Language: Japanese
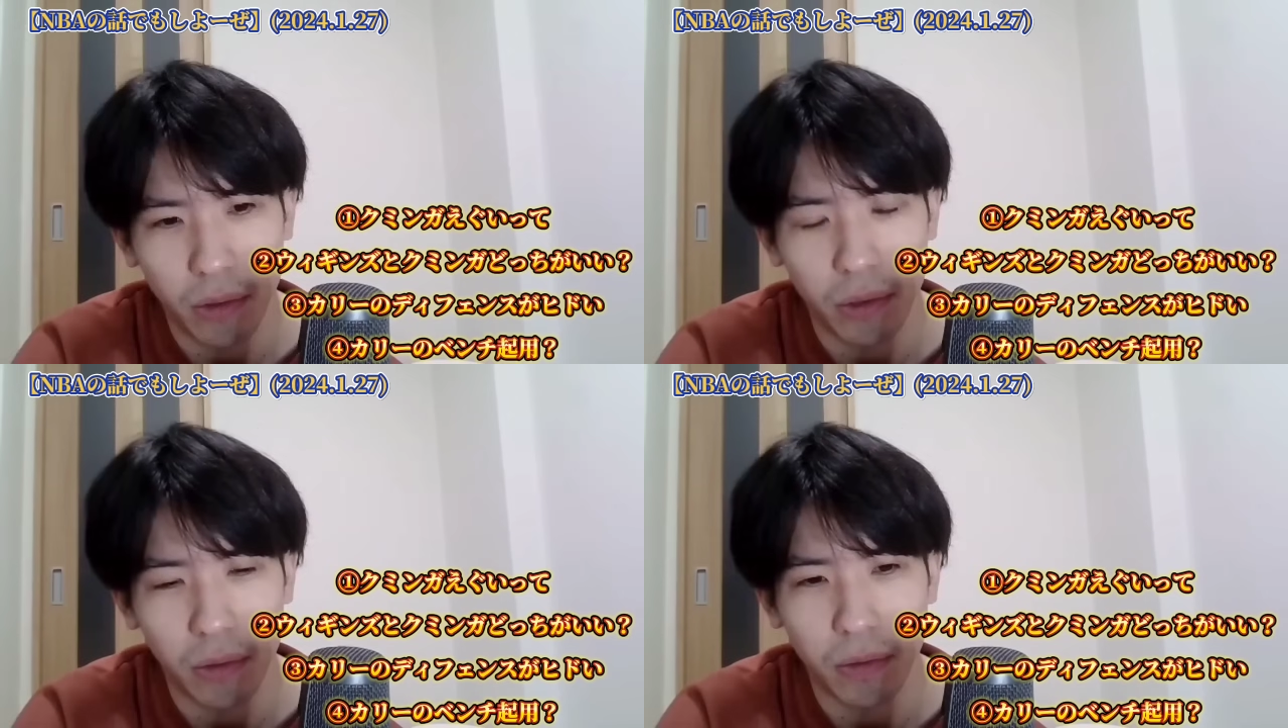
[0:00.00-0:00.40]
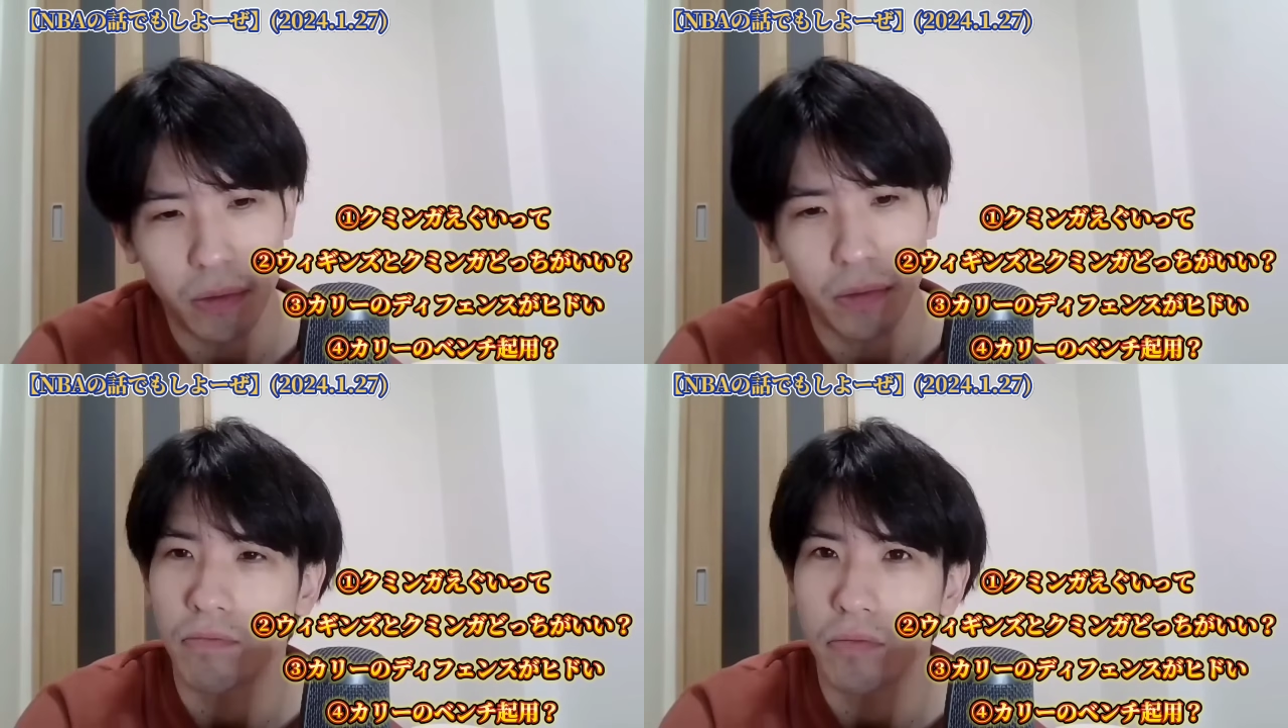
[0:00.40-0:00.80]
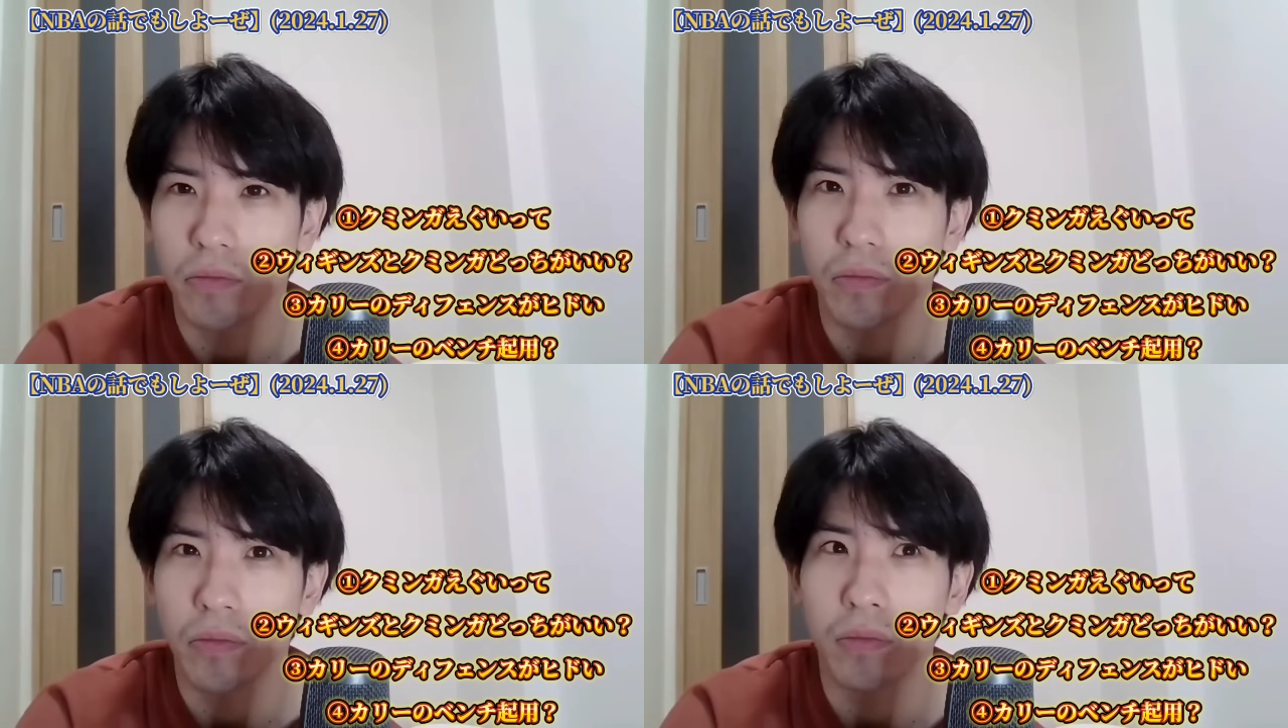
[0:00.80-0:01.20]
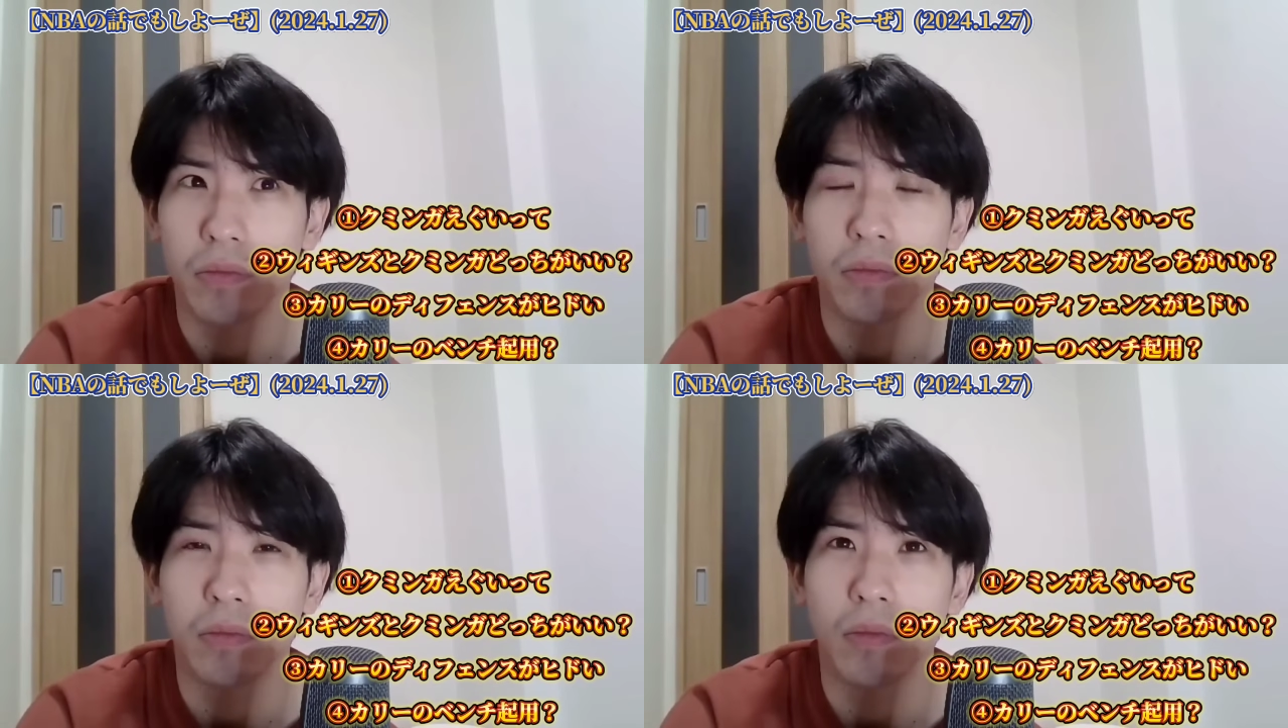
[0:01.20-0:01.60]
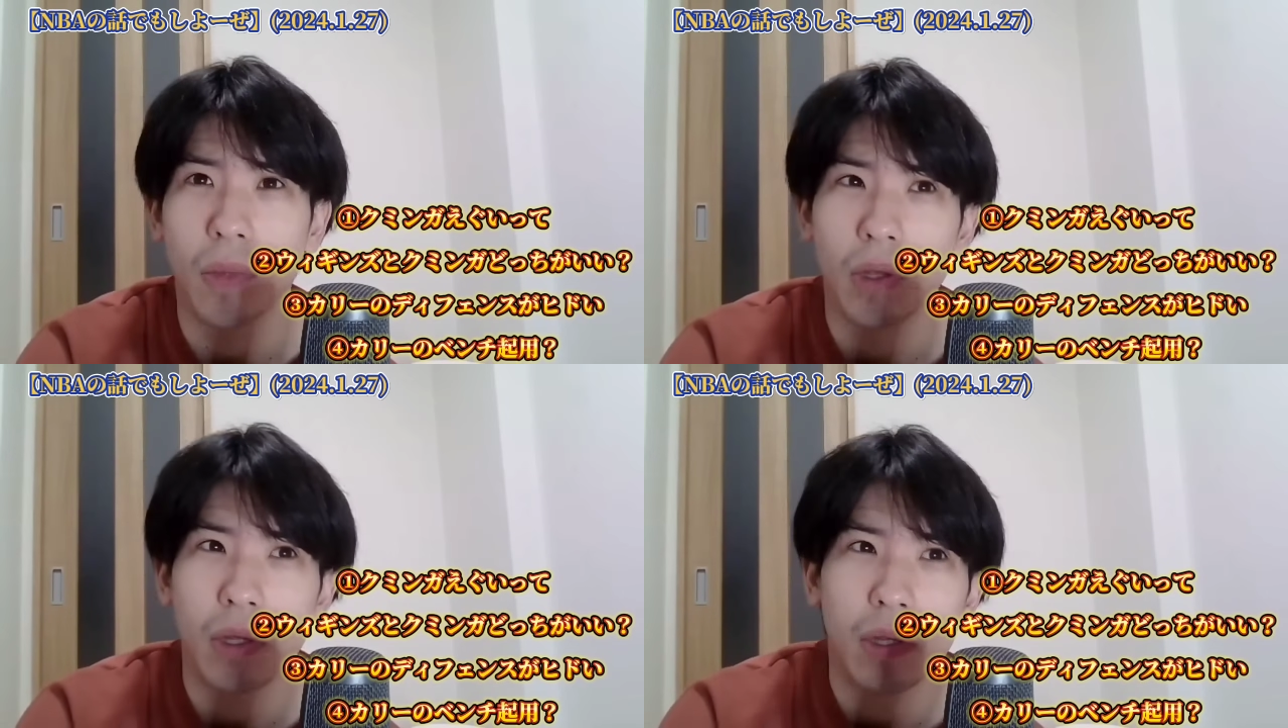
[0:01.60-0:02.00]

なるとうーん